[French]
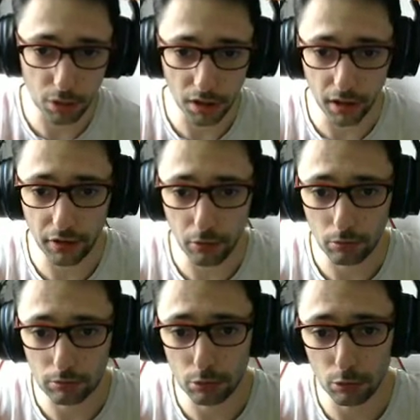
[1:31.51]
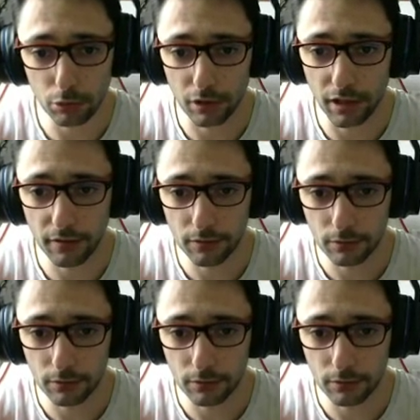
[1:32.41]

intéressant sur ce DF.